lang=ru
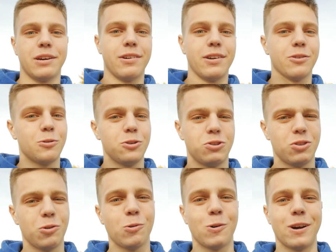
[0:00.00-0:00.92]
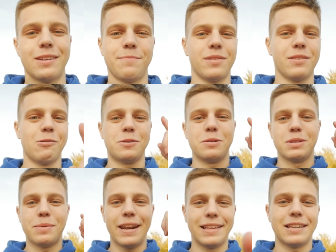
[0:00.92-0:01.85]
давать кое-что другое. В общем,
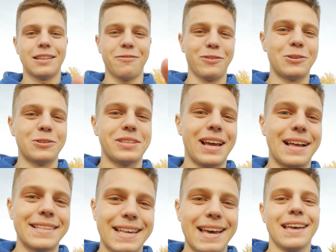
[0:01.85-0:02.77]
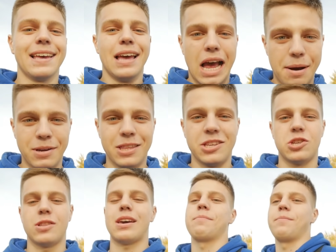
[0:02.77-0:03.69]
смотрите этот видос до конца, а мы
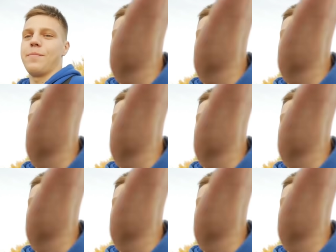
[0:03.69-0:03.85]
начинаем.